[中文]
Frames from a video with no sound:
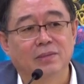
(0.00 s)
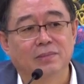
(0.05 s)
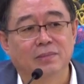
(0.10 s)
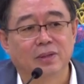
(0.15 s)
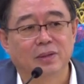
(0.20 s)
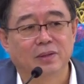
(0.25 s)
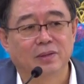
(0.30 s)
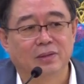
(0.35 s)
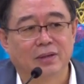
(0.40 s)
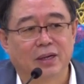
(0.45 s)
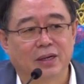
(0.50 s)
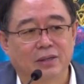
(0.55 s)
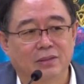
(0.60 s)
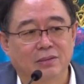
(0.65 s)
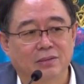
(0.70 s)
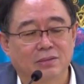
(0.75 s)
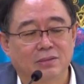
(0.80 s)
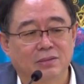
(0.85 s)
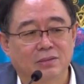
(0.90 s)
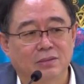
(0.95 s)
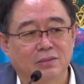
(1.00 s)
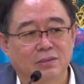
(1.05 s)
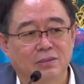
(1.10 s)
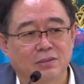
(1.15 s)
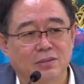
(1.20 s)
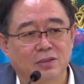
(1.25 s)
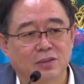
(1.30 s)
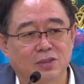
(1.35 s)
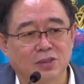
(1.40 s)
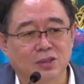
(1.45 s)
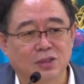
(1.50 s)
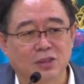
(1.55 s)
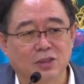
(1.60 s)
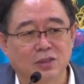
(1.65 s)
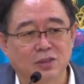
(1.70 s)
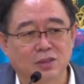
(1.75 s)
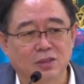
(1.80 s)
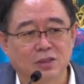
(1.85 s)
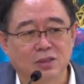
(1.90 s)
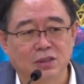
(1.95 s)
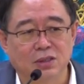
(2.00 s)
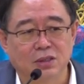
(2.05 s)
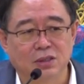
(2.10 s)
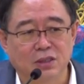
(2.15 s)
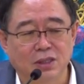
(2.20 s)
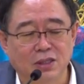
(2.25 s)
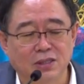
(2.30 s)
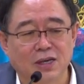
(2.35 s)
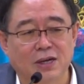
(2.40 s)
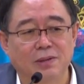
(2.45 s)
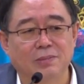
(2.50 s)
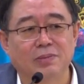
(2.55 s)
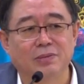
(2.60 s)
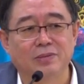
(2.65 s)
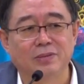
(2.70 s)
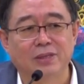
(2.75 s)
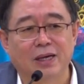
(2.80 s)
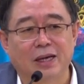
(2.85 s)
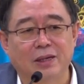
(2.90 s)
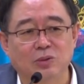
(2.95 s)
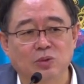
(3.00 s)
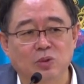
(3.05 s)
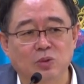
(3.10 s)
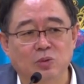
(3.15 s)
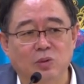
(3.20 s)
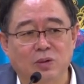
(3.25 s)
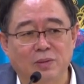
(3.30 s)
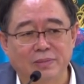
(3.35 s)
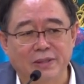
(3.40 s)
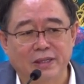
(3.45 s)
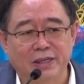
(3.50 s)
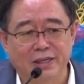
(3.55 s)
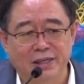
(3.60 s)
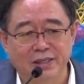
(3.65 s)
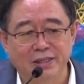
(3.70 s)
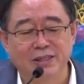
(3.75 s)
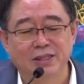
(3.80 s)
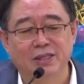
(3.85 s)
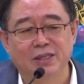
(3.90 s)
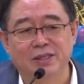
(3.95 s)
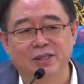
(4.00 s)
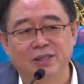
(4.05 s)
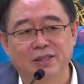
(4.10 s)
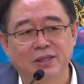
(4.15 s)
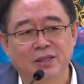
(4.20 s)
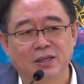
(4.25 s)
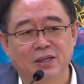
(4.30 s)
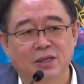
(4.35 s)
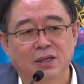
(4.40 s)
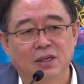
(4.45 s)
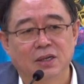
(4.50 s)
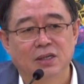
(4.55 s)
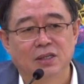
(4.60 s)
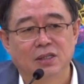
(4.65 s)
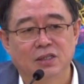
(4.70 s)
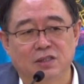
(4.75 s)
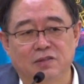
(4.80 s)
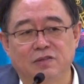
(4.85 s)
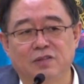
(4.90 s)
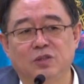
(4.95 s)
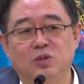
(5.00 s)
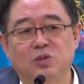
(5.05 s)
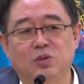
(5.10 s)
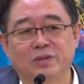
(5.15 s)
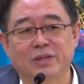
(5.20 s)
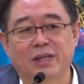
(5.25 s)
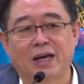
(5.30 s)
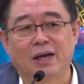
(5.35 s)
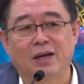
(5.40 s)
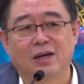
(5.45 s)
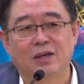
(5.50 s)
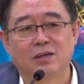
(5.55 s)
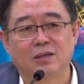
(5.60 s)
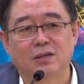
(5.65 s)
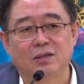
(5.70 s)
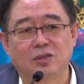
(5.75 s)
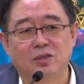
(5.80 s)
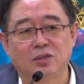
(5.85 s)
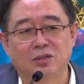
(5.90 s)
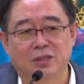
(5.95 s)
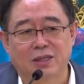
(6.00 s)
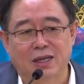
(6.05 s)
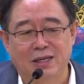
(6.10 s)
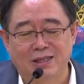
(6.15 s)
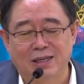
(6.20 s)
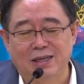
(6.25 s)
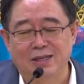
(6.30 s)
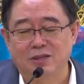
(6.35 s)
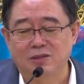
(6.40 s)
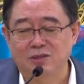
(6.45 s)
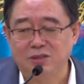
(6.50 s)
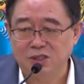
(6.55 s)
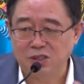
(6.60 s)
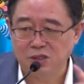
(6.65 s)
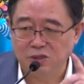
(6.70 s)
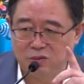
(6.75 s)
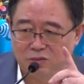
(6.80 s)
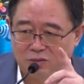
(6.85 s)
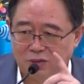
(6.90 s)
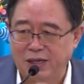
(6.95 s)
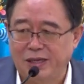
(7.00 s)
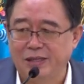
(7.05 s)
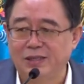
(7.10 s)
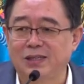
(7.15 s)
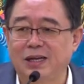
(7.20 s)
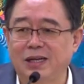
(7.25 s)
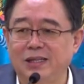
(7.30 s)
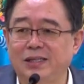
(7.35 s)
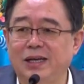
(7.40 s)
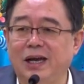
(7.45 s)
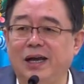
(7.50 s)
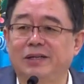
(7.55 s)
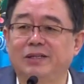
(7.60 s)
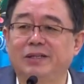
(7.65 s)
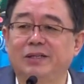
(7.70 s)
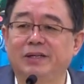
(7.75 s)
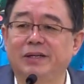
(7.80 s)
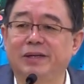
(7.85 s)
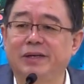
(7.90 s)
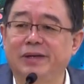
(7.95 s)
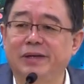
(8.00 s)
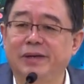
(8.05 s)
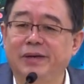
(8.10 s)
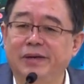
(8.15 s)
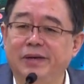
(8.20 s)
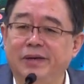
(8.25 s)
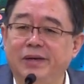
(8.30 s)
没有了，所以是这个地藏菩萨与我们的恩德十分重大，所以大家要记住来参加这个